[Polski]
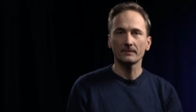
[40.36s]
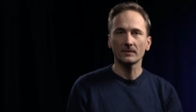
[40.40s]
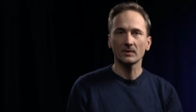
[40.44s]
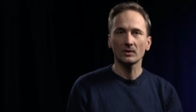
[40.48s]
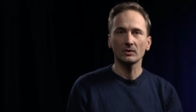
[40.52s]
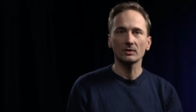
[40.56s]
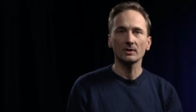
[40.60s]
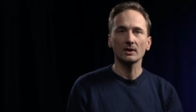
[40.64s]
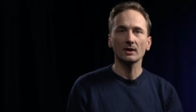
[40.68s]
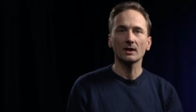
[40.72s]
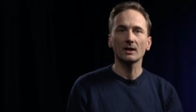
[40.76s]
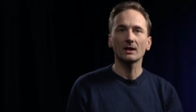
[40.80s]

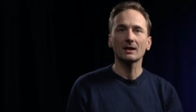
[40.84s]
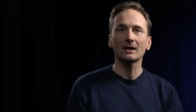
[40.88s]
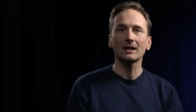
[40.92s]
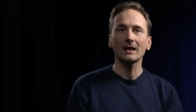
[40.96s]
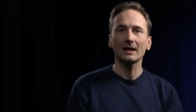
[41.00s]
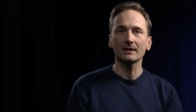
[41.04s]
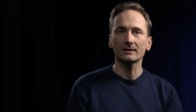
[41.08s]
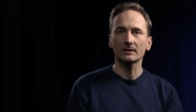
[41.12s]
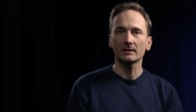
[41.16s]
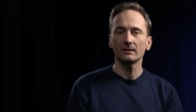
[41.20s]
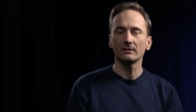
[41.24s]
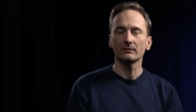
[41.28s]
To takie
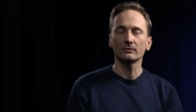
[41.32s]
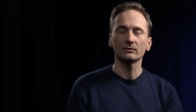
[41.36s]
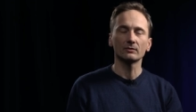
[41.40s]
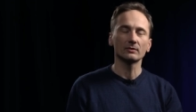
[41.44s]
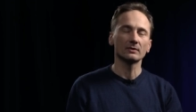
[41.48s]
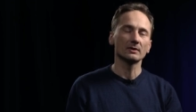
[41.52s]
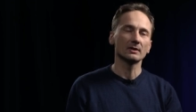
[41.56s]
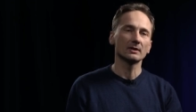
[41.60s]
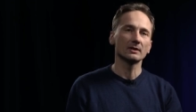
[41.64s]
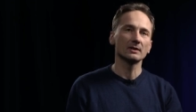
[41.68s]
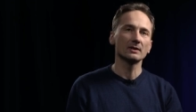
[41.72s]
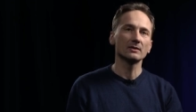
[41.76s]
klatki, w
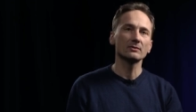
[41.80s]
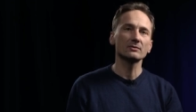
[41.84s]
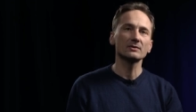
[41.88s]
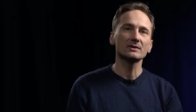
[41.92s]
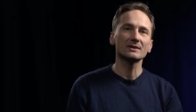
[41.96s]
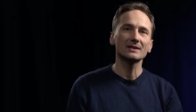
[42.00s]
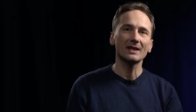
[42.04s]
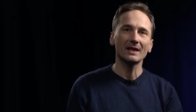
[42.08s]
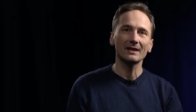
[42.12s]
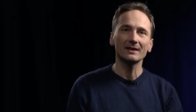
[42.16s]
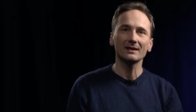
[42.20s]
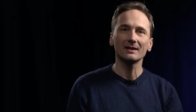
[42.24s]
których
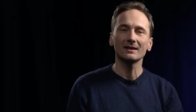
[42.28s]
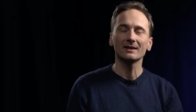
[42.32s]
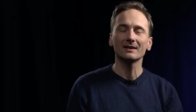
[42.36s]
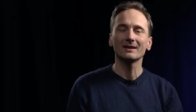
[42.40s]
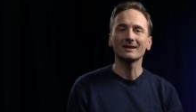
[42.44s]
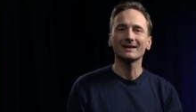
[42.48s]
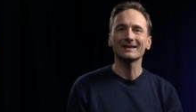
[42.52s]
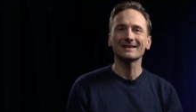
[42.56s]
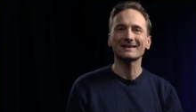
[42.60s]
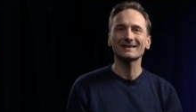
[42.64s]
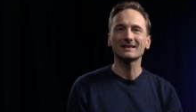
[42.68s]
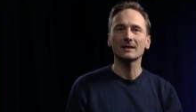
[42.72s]
nieustannie
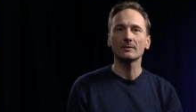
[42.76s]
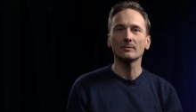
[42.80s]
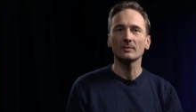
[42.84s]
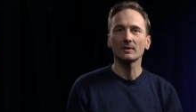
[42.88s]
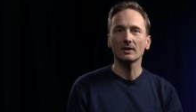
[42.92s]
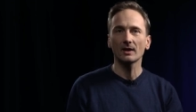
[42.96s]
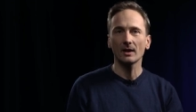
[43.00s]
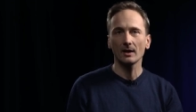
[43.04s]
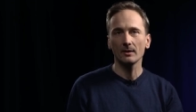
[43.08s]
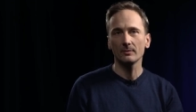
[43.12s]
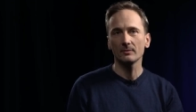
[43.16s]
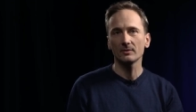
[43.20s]

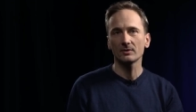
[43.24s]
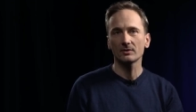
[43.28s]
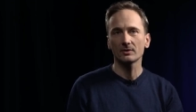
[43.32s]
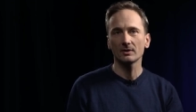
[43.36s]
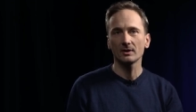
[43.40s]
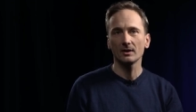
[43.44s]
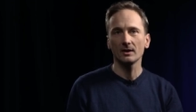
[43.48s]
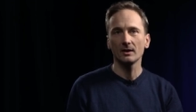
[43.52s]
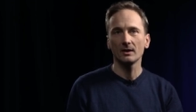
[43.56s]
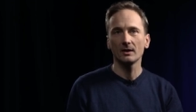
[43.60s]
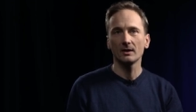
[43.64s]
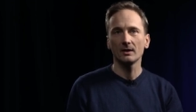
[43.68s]
zamykamy
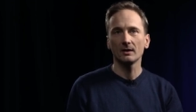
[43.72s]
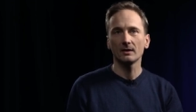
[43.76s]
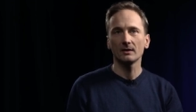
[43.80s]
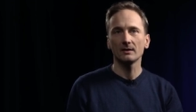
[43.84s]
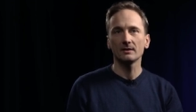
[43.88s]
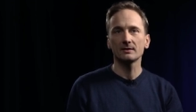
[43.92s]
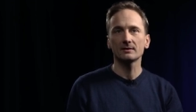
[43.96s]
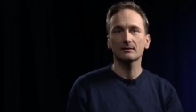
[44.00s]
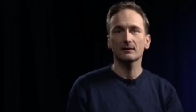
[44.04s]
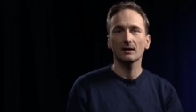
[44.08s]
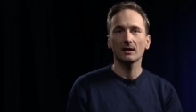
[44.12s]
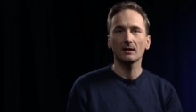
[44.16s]
się
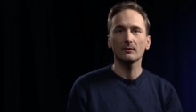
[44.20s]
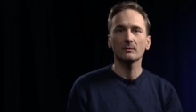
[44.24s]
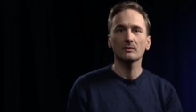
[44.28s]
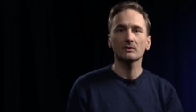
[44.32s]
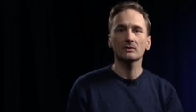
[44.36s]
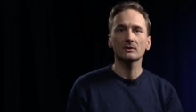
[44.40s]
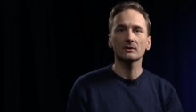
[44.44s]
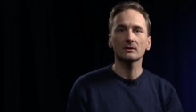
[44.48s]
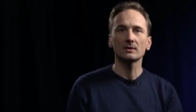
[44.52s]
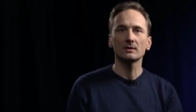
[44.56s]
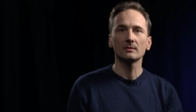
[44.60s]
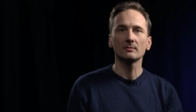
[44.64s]
i stajemy
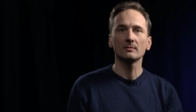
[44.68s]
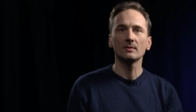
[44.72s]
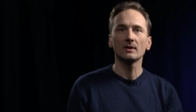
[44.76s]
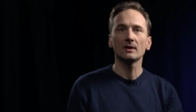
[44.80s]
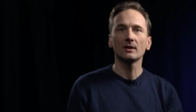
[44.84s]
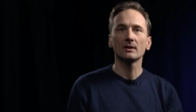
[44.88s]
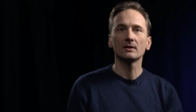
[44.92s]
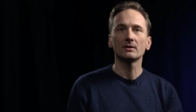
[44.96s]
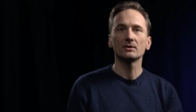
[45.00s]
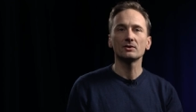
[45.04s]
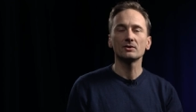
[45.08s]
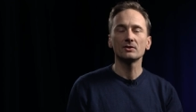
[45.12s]
się tym
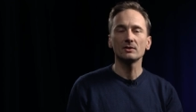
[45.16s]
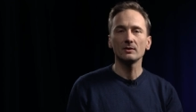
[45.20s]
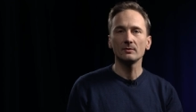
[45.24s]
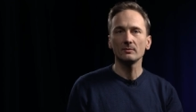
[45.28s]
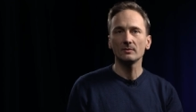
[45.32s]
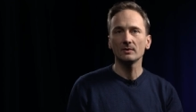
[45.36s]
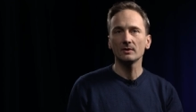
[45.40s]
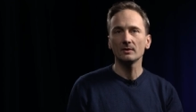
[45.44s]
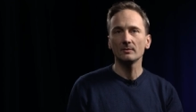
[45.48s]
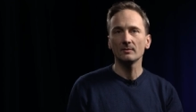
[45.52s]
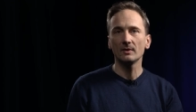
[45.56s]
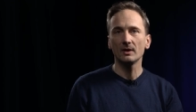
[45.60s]

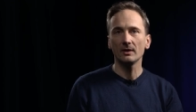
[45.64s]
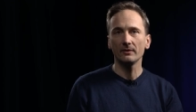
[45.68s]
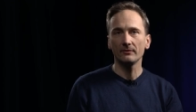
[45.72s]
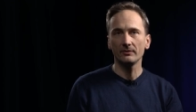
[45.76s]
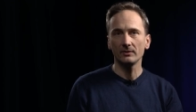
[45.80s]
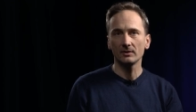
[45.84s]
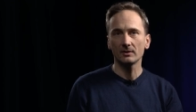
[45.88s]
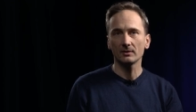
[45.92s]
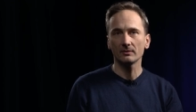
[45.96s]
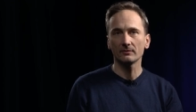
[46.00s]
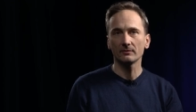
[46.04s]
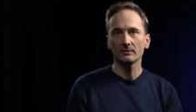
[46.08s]
zimnym
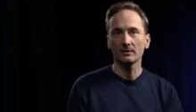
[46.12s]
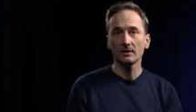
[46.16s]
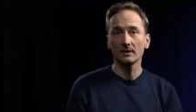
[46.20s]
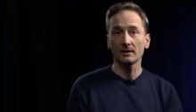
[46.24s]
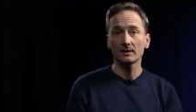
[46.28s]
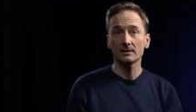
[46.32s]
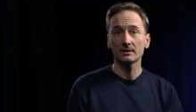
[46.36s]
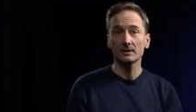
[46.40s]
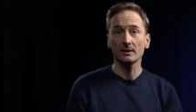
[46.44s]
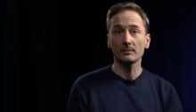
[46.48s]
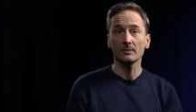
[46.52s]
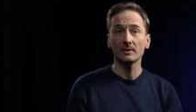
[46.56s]
lewitą
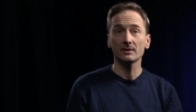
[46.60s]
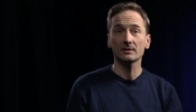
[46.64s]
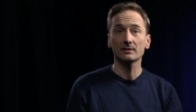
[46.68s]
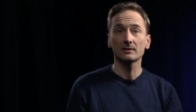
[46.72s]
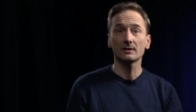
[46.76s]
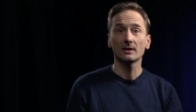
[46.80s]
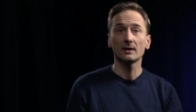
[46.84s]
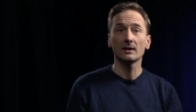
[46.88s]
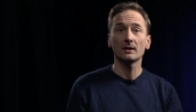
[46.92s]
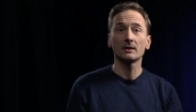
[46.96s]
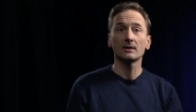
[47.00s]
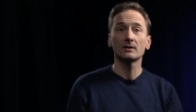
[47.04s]

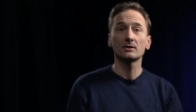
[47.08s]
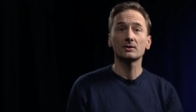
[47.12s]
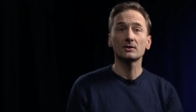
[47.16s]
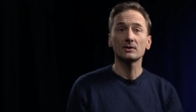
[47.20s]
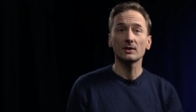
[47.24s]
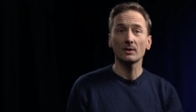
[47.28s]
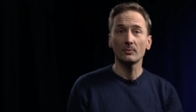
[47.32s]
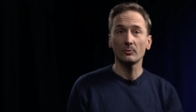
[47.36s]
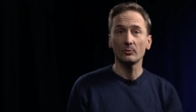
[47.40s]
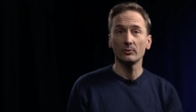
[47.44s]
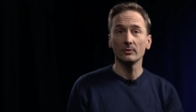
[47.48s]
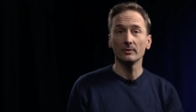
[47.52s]
zamiast
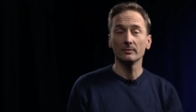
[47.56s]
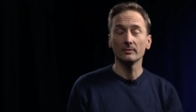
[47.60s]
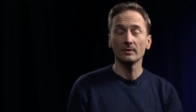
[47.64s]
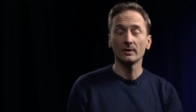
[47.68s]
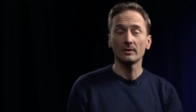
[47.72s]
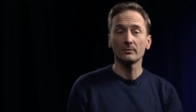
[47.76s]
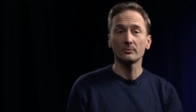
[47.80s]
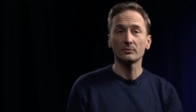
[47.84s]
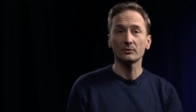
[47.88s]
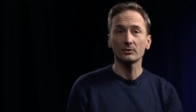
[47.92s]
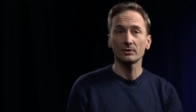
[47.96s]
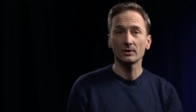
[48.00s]
ciepłym,
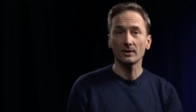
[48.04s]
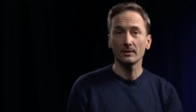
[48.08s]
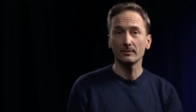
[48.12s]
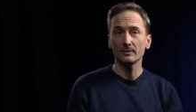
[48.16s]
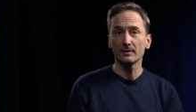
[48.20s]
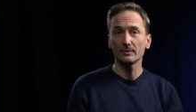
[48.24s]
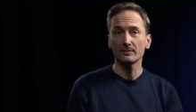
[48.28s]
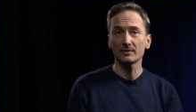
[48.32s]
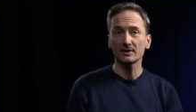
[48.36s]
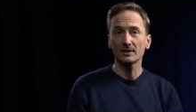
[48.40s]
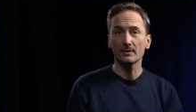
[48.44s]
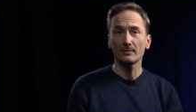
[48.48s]

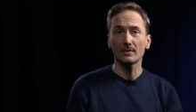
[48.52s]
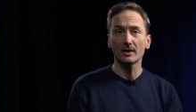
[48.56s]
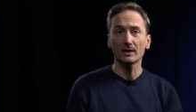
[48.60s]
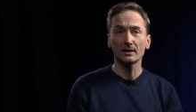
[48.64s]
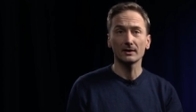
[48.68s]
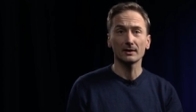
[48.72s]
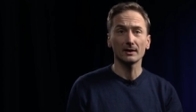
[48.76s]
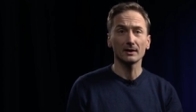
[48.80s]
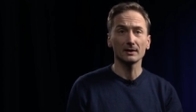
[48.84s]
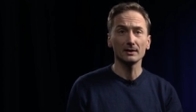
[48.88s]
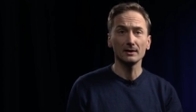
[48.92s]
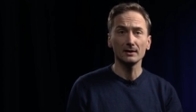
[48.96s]
przyjemnym
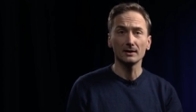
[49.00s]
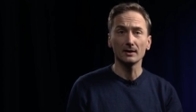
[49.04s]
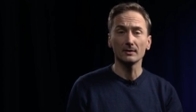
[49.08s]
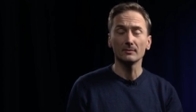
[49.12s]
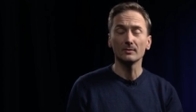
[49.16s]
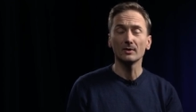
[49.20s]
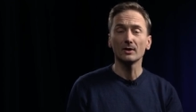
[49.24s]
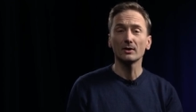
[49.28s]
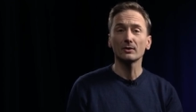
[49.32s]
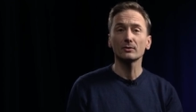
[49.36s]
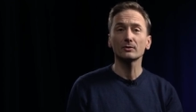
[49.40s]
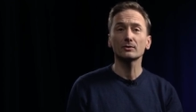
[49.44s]

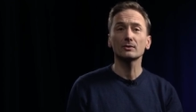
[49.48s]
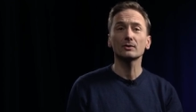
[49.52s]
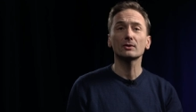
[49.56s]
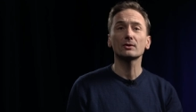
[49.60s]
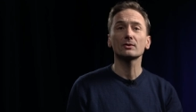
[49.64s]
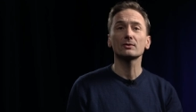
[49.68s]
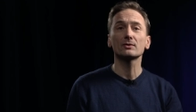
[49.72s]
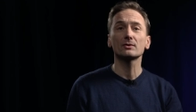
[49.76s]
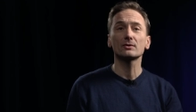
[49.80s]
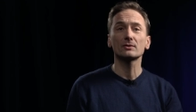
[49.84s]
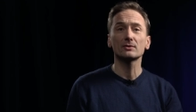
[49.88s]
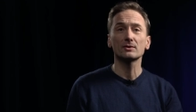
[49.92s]
Samarytaninem,
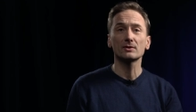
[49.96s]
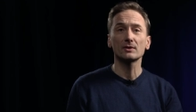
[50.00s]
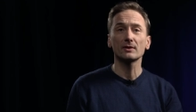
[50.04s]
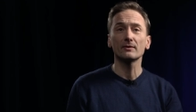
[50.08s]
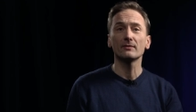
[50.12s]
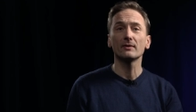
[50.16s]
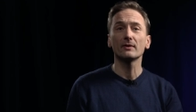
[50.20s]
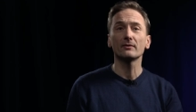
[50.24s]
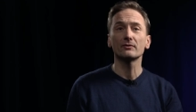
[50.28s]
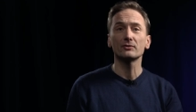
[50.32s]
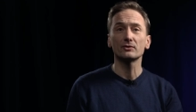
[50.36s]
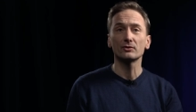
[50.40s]
który
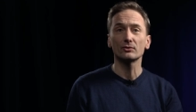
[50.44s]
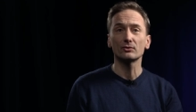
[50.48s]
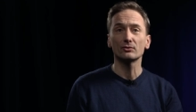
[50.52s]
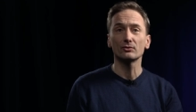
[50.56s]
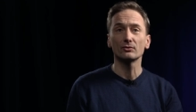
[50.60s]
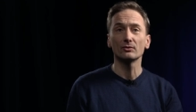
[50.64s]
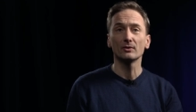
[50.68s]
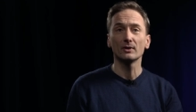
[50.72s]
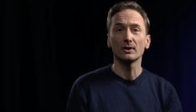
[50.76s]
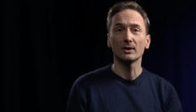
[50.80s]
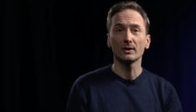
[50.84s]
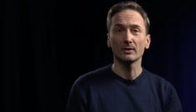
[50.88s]
rozsiewa w
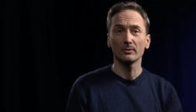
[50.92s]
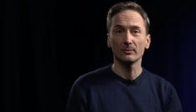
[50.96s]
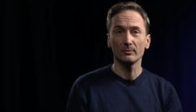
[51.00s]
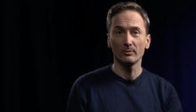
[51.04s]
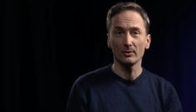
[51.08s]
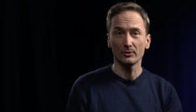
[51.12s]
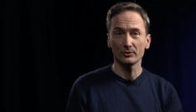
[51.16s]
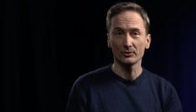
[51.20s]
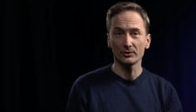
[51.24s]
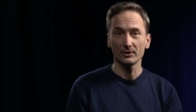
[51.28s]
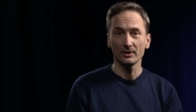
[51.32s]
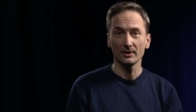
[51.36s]
życiu
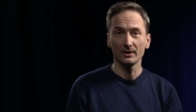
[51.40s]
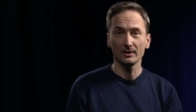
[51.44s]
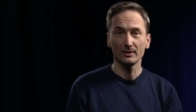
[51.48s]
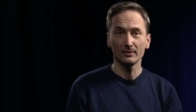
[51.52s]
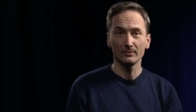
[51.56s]
Boże